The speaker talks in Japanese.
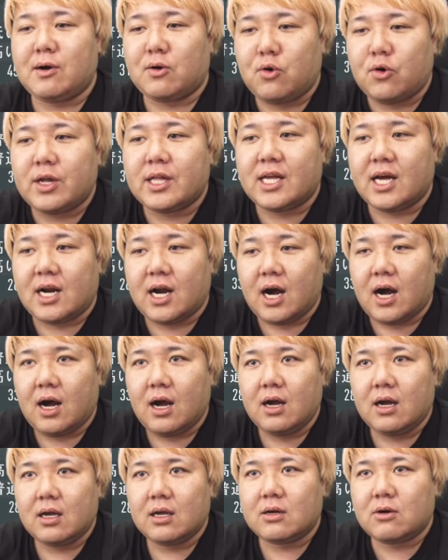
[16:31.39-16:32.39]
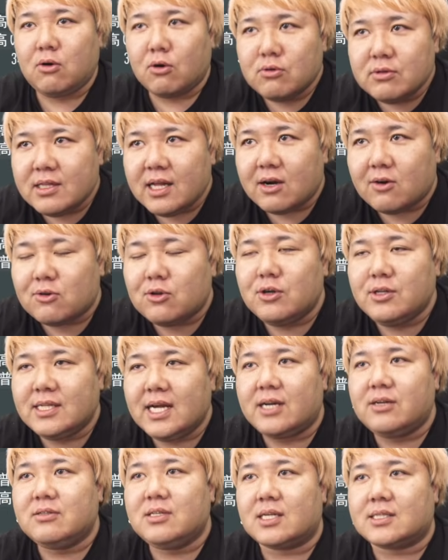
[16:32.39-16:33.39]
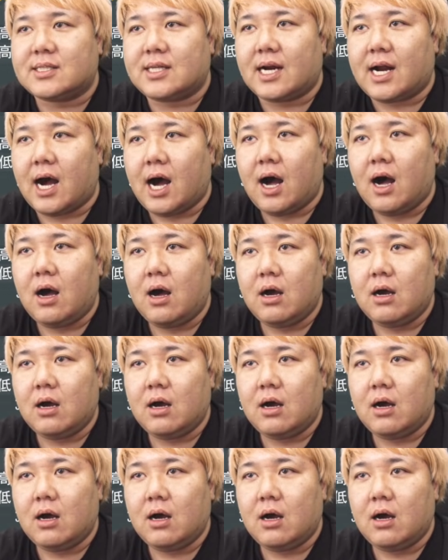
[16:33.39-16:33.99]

これなら。こんなことになるんだったら。